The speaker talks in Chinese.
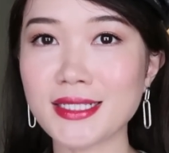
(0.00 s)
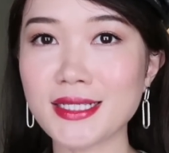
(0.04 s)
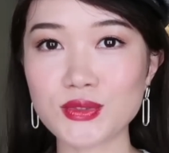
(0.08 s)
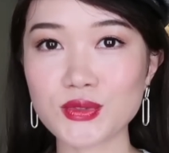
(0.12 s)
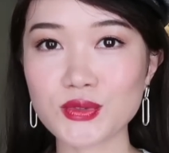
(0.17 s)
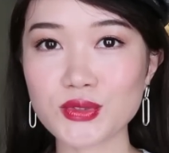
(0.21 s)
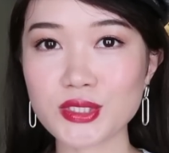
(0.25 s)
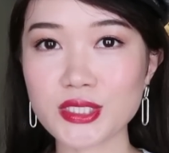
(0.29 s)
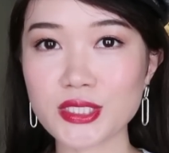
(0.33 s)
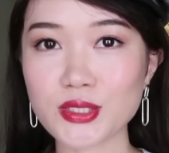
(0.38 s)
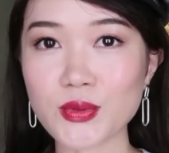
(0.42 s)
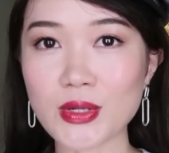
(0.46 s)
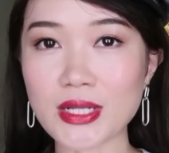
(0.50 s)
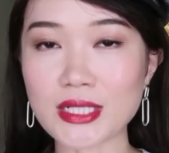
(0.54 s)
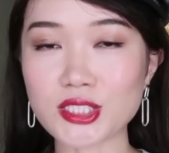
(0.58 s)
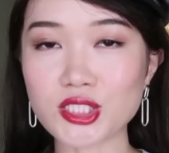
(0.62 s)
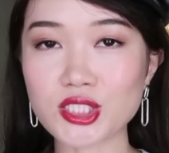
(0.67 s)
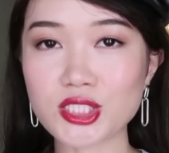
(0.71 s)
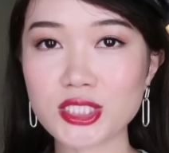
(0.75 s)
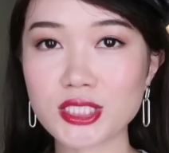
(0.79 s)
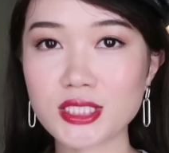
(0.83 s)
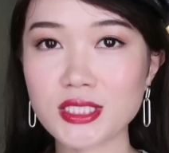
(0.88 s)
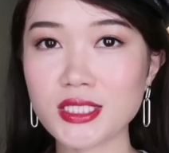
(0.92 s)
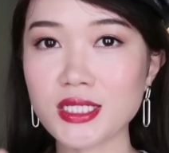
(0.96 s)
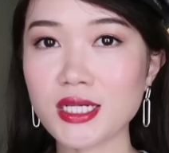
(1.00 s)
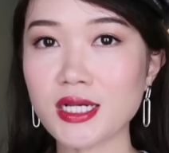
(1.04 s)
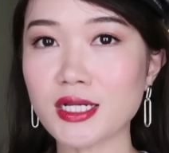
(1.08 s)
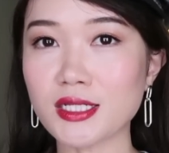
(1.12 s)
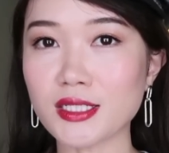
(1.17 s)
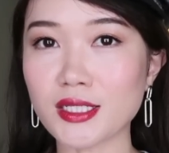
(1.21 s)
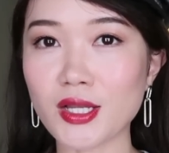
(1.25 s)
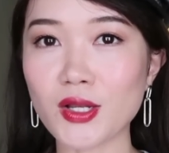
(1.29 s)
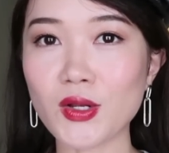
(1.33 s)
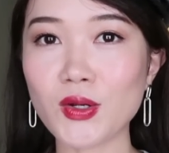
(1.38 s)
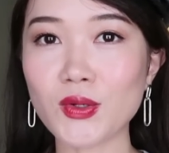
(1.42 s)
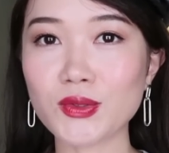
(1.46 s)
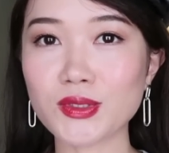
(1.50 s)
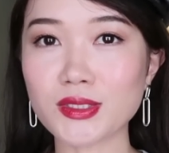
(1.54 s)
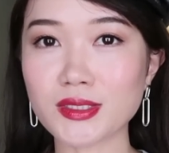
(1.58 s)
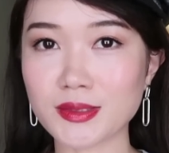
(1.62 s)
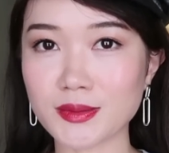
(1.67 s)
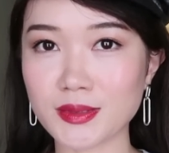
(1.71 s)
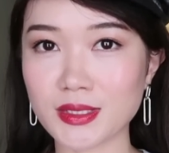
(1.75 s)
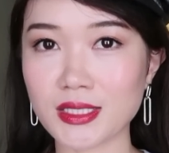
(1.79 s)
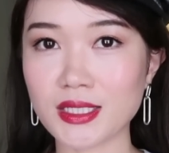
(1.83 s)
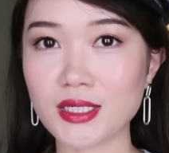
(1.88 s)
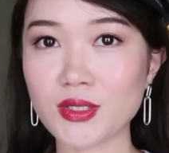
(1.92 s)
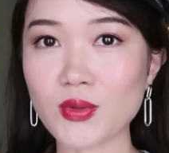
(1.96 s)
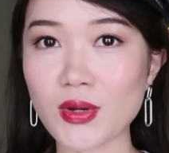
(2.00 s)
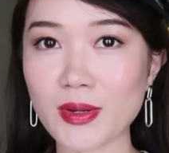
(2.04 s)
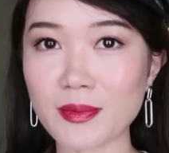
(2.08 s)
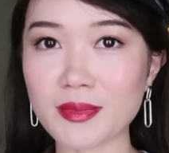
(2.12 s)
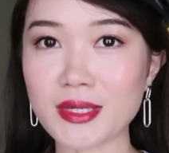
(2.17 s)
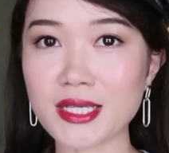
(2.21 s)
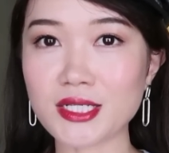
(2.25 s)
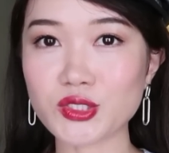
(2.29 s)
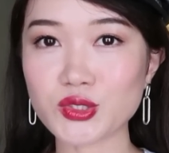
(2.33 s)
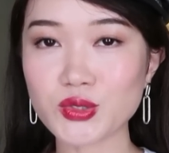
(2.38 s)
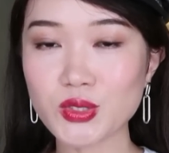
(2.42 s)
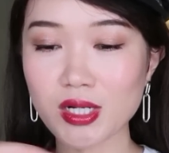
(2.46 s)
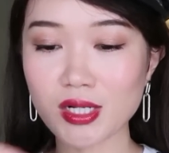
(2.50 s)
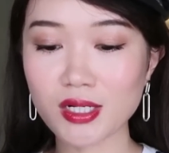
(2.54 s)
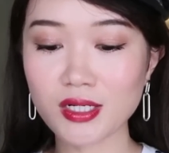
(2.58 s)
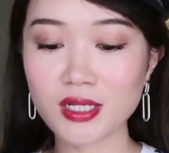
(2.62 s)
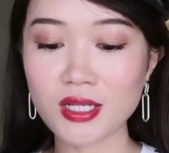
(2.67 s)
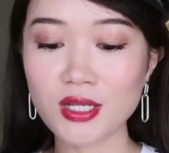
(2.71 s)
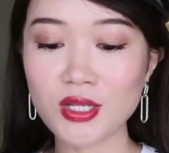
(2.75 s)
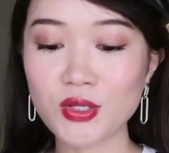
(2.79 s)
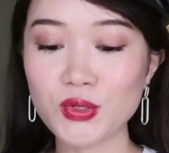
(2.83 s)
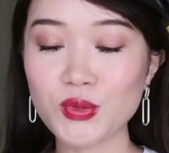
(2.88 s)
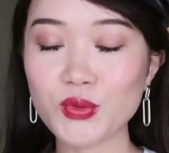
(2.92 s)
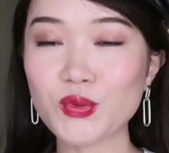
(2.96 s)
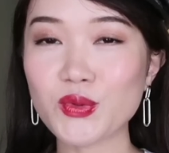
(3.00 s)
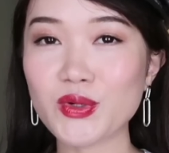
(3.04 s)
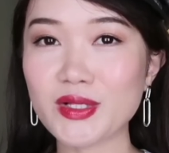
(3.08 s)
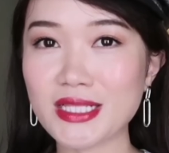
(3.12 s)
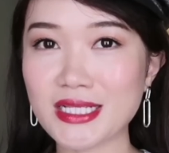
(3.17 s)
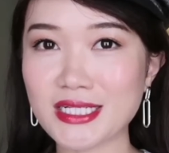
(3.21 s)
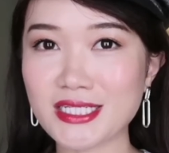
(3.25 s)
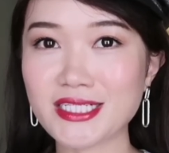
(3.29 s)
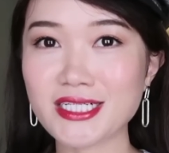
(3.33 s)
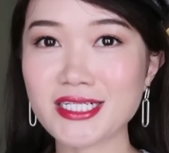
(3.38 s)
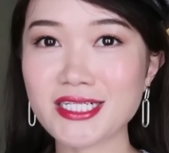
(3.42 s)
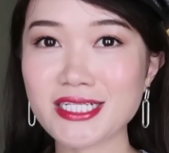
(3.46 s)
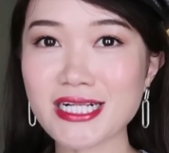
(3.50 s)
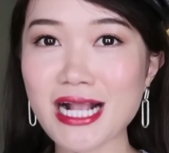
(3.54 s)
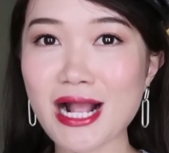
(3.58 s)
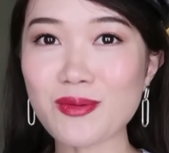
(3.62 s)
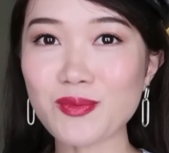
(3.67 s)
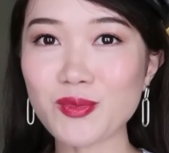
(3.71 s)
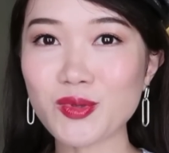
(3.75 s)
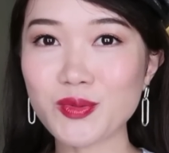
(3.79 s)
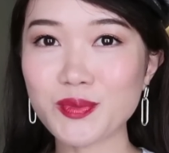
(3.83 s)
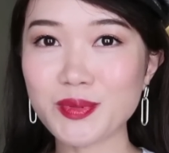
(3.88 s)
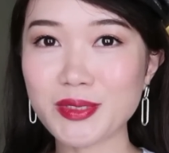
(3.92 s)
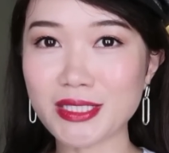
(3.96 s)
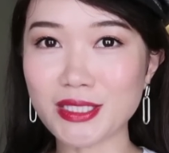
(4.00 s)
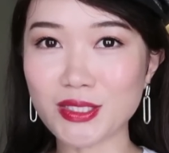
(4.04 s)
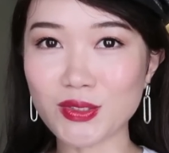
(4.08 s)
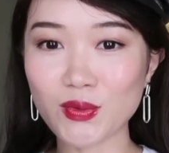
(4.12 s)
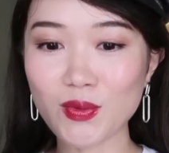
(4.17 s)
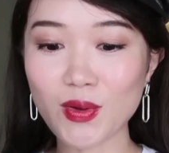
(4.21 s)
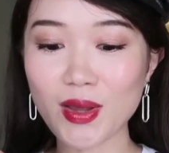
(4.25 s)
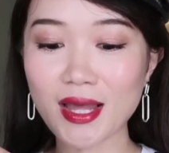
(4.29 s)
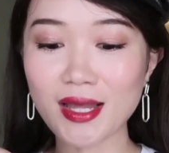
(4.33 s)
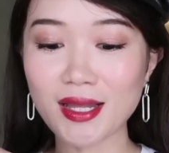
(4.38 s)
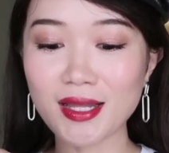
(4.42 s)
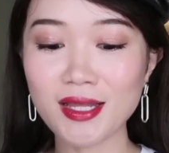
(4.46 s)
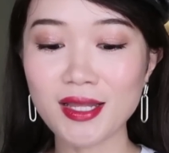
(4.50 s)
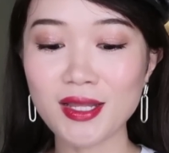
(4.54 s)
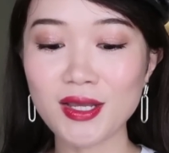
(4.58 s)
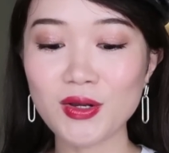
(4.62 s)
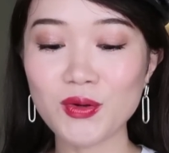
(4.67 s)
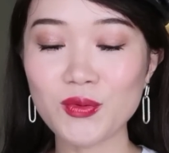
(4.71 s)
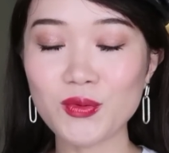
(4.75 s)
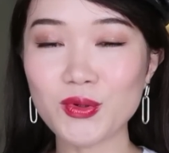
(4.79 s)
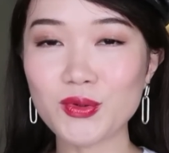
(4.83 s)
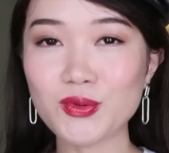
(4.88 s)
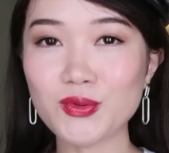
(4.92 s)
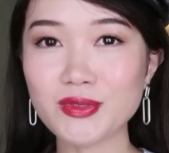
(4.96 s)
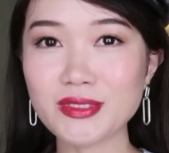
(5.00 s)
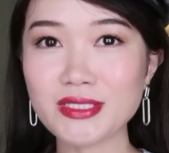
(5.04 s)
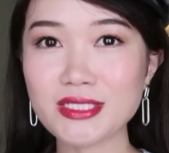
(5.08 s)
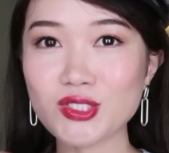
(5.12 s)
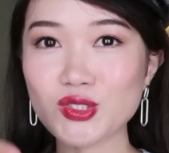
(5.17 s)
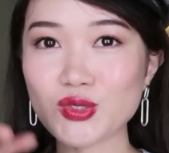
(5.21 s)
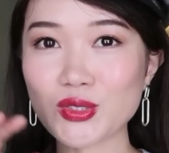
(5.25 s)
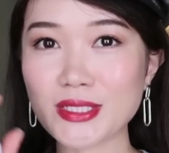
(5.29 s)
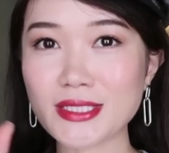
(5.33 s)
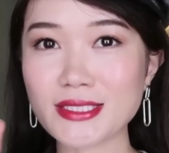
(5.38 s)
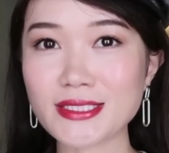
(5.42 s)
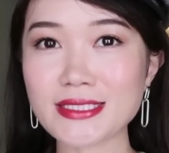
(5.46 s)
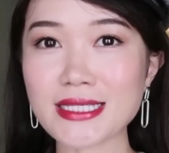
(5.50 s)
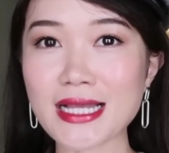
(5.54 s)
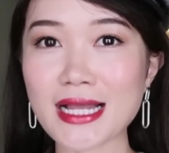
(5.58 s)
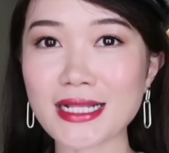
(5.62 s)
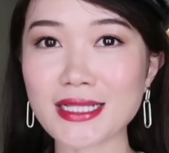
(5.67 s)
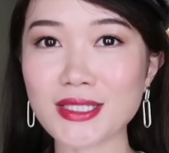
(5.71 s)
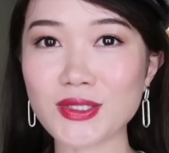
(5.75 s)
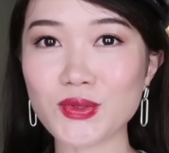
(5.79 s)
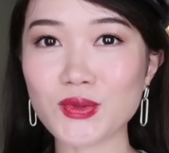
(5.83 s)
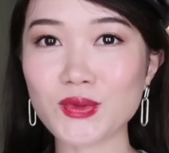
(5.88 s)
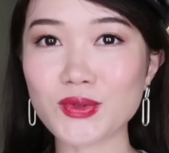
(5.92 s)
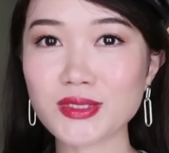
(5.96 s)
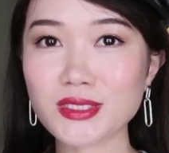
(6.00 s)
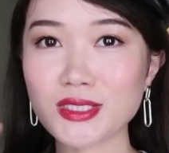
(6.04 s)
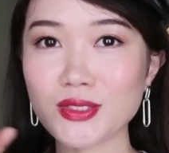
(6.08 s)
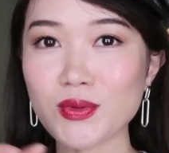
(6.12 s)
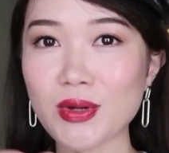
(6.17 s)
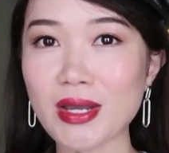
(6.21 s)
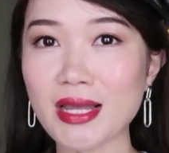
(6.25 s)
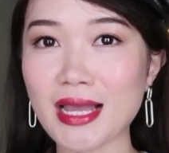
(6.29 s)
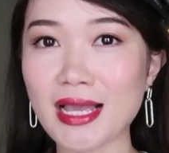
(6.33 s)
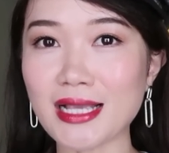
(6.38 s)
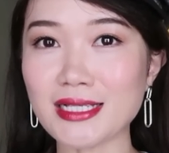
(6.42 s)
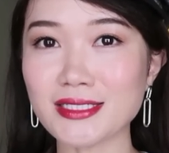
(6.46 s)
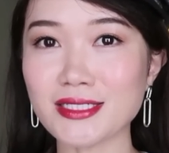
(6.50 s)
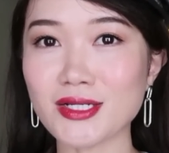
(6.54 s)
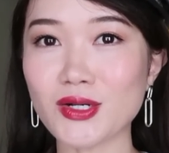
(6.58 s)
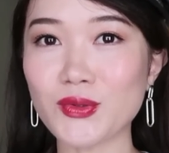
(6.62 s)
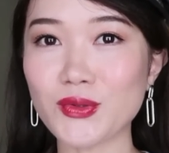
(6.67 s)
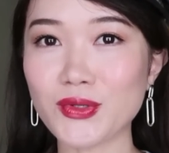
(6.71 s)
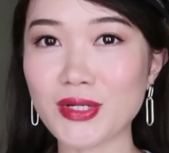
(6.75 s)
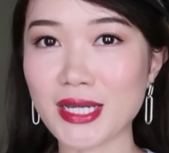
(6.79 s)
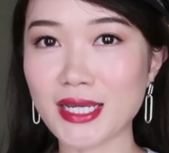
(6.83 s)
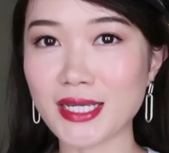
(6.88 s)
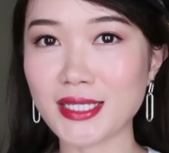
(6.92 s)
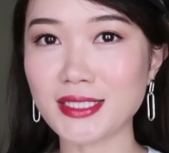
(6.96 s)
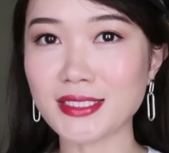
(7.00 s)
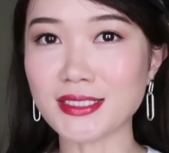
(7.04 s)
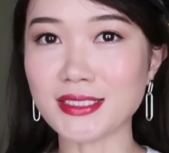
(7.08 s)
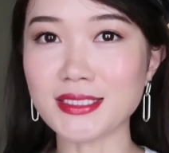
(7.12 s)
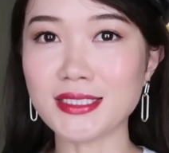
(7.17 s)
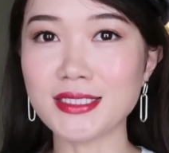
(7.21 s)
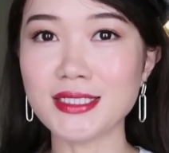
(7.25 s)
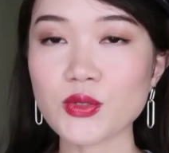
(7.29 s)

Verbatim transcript: 就是一款质地很厚的一款面霜，如果你是沙漠皮的话，我估计春夏你用这款还是 OK 的。